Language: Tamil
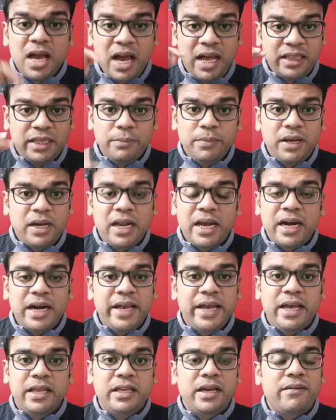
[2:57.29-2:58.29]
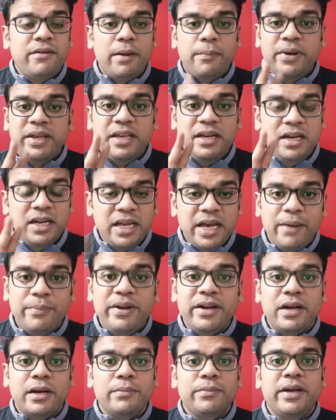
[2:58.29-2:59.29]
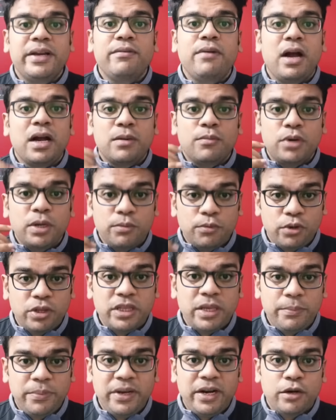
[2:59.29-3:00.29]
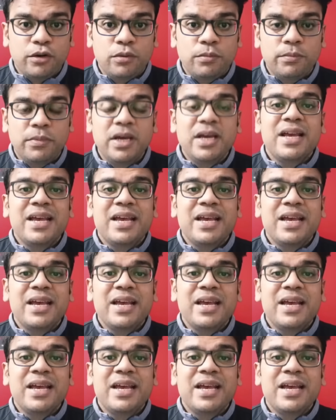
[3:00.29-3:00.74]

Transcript: அந்த மாதிரிலாம் கிடையாது அவன் அப்படி இல்லை அப்படின்ற மாதிரி வாக்குமூலம் கொடுத்த பிறகும்